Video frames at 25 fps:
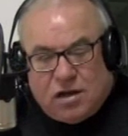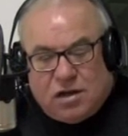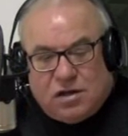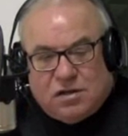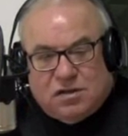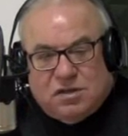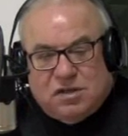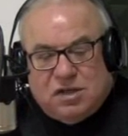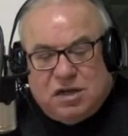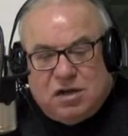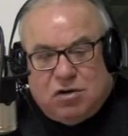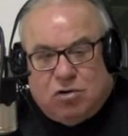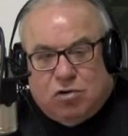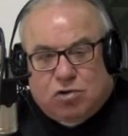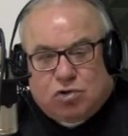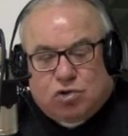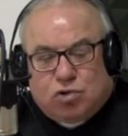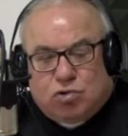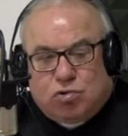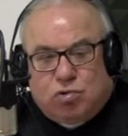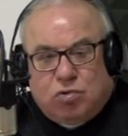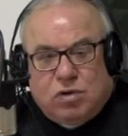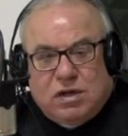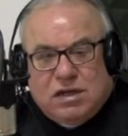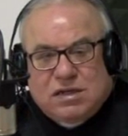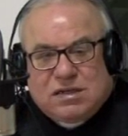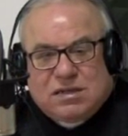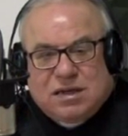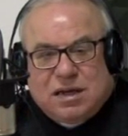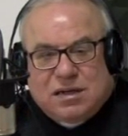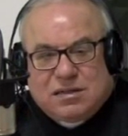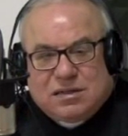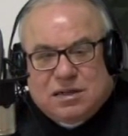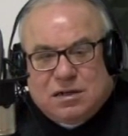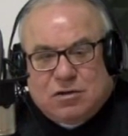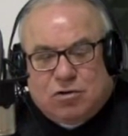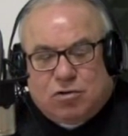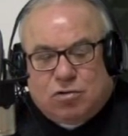si
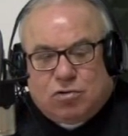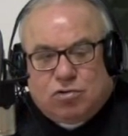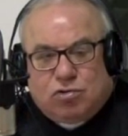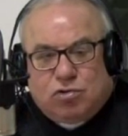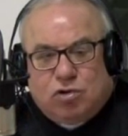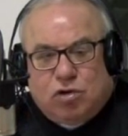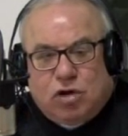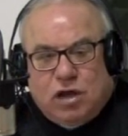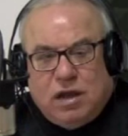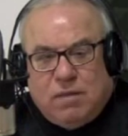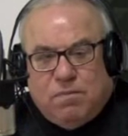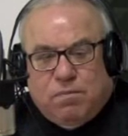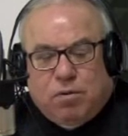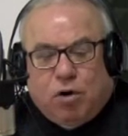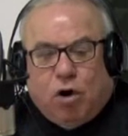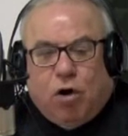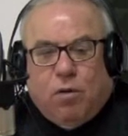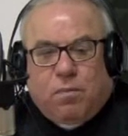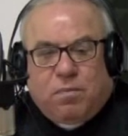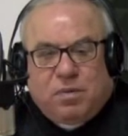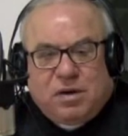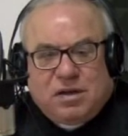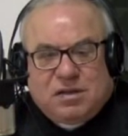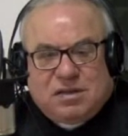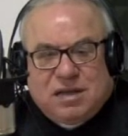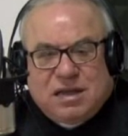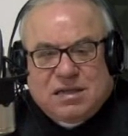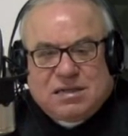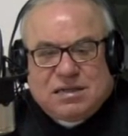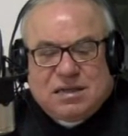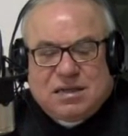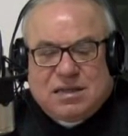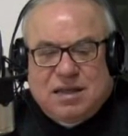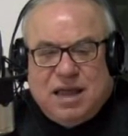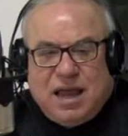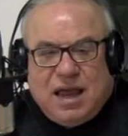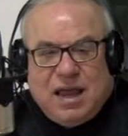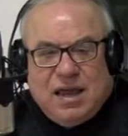costruisca secondo i propri
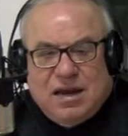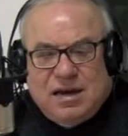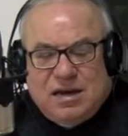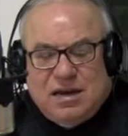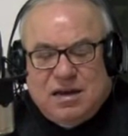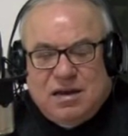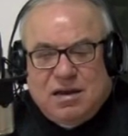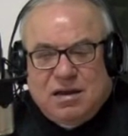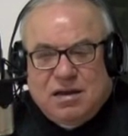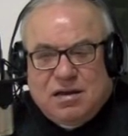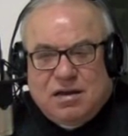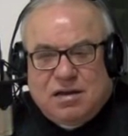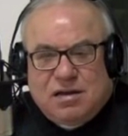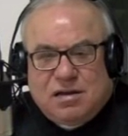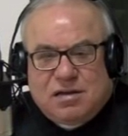desideri,